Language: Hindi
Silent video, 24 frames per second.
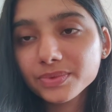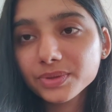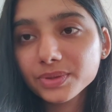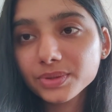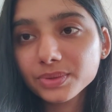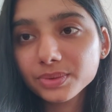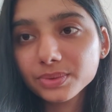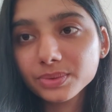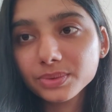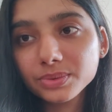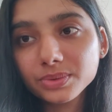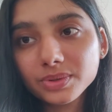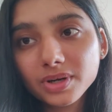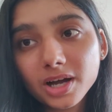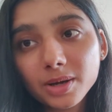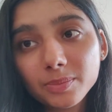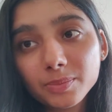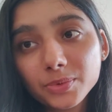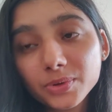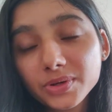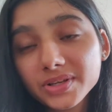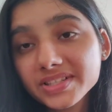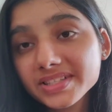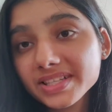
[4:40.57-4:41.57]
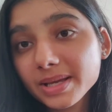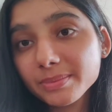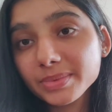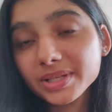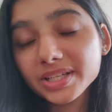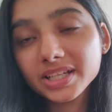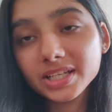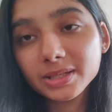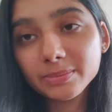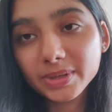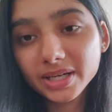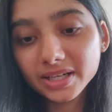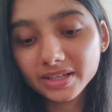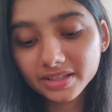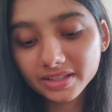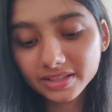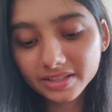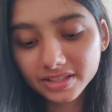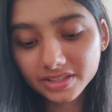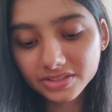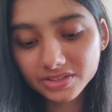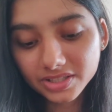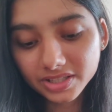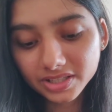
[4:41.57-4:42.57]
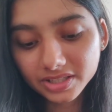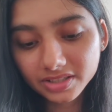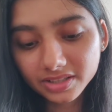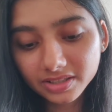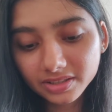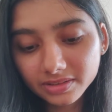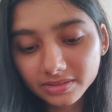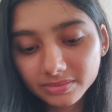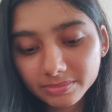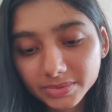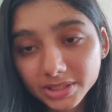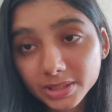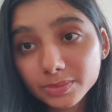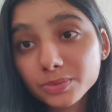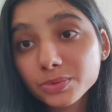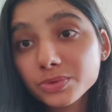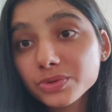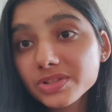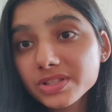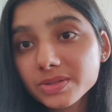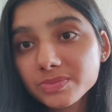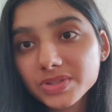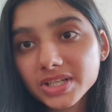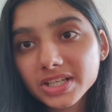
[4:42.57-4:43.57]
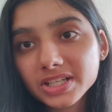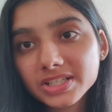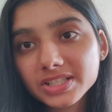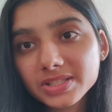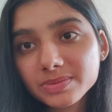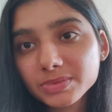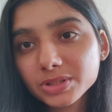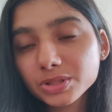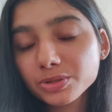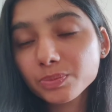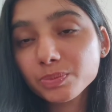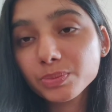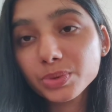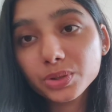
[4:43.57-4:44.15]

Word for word: तो आपको एग्जाम में नहीं बैठने दिया जाएगा मतलब कुछ सब्जेक्ट्स में तो